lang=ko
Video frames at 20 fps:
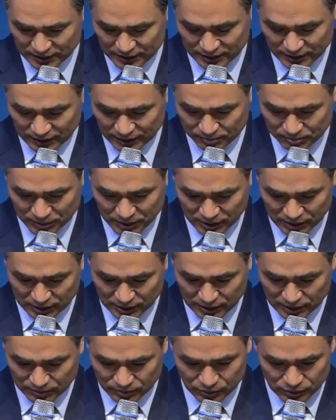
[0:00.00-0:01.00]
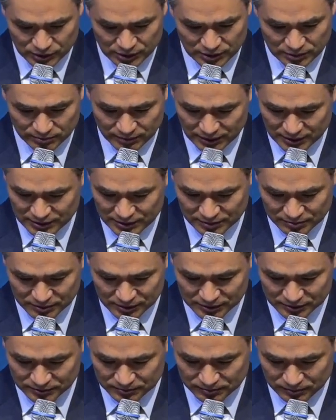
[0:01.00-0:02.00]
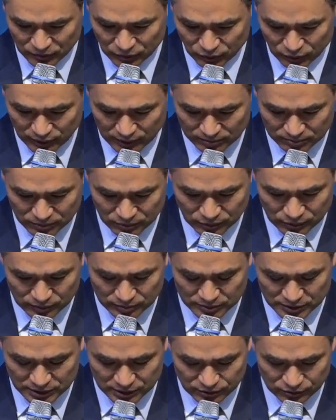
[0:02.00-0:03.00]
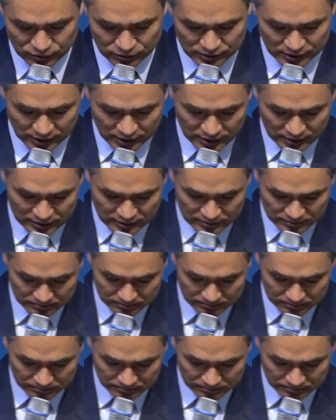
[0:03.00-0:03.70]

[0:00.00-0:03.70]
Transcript: 함께 보실 말씀은 요한복음 19장